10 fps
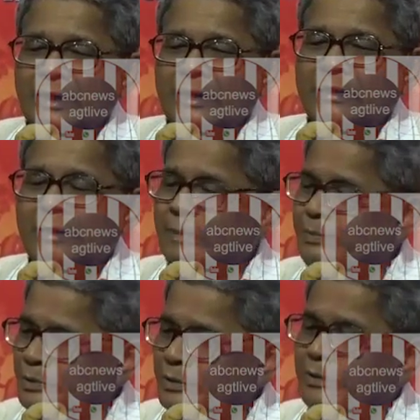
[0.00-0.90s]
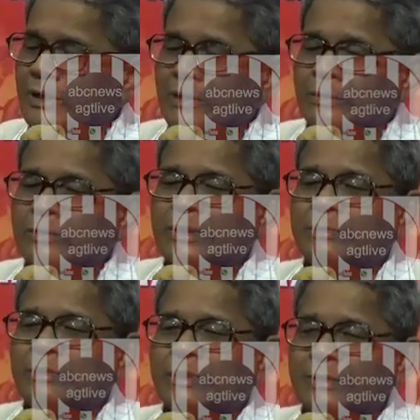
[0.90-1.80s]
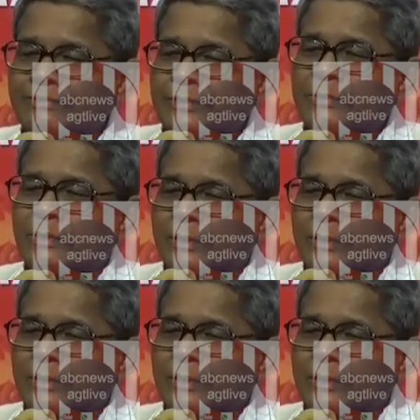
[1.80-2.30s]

এই দাবি পূরণ করা হোক এবং লেফট ফ্রন্ট